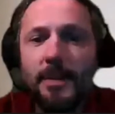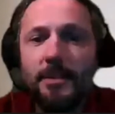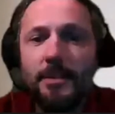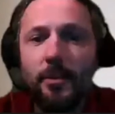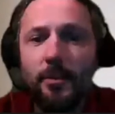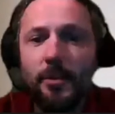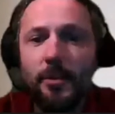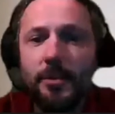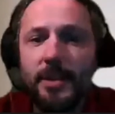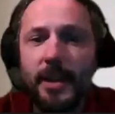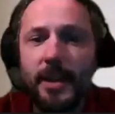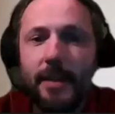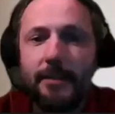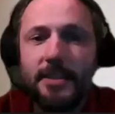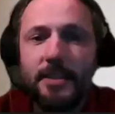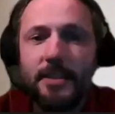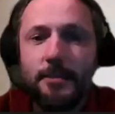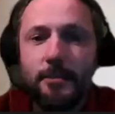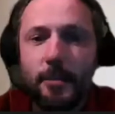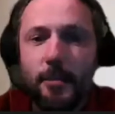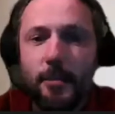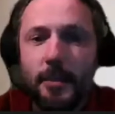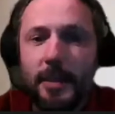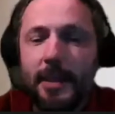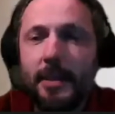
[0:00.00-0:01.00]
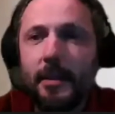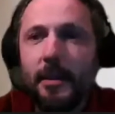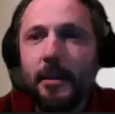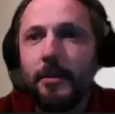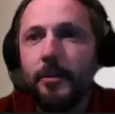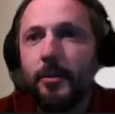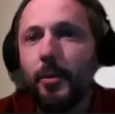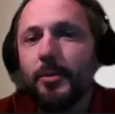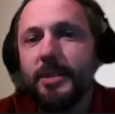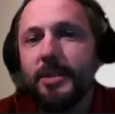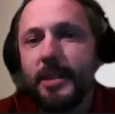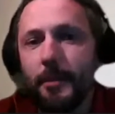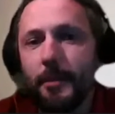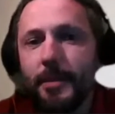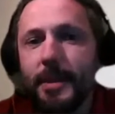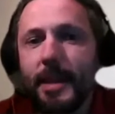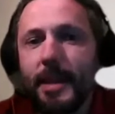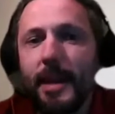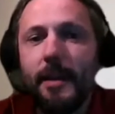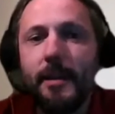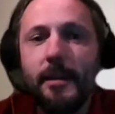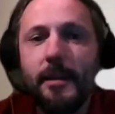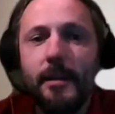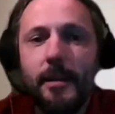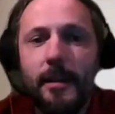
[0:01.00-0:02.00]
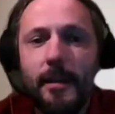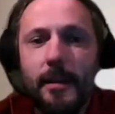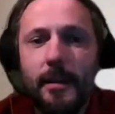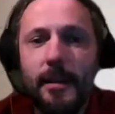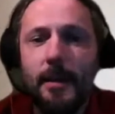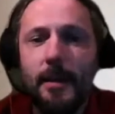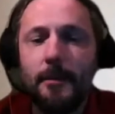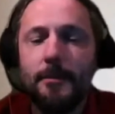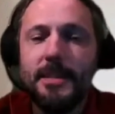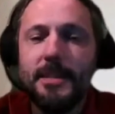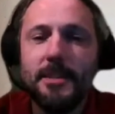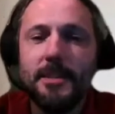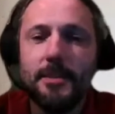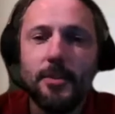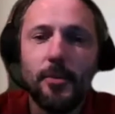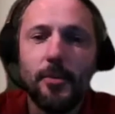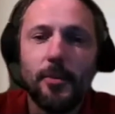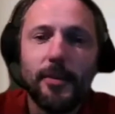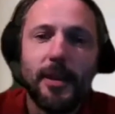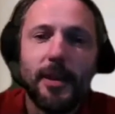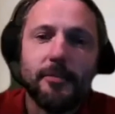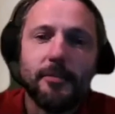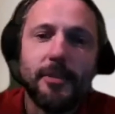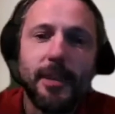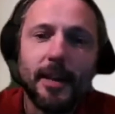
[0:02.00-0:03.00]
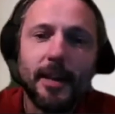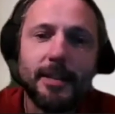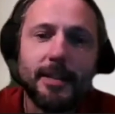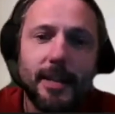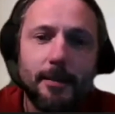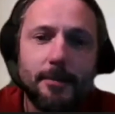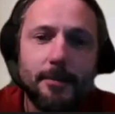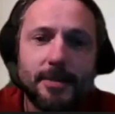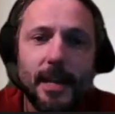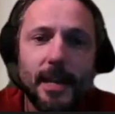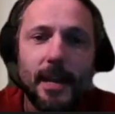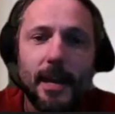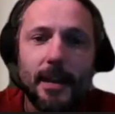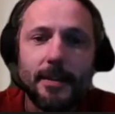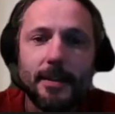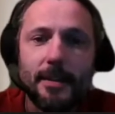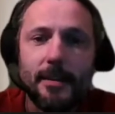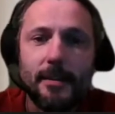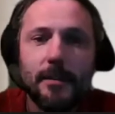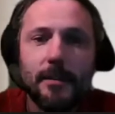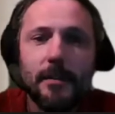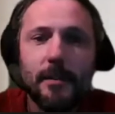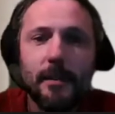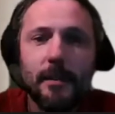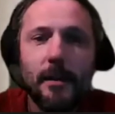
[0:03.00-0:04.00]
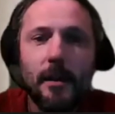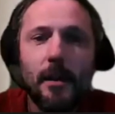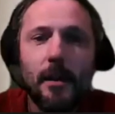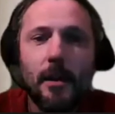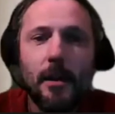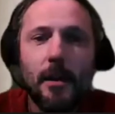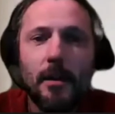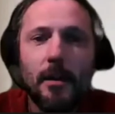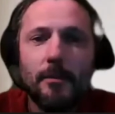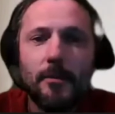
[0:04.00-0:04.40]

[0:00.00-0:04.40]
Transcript: à une mission de service public, donc c'est bien la mission d'un véritable salarié.